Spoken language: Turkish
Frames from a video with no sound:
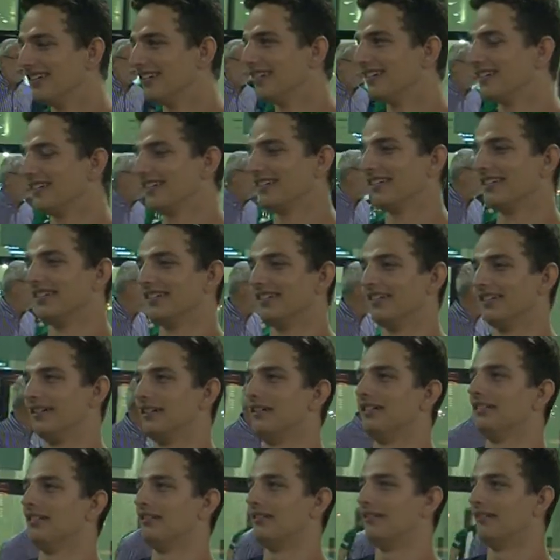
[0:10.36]
Domine girdi golünü
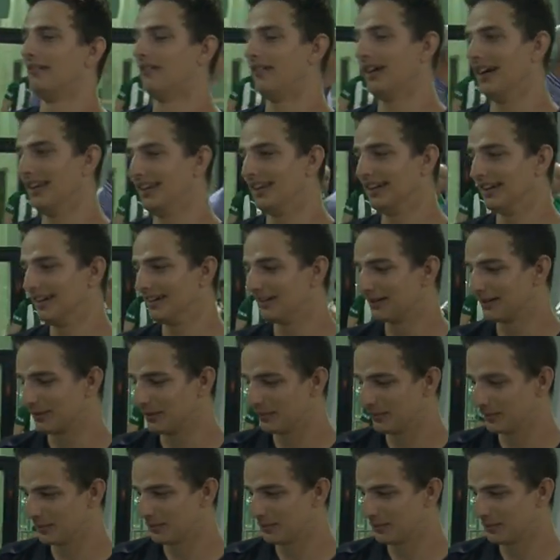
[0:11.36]
attı. Vallahi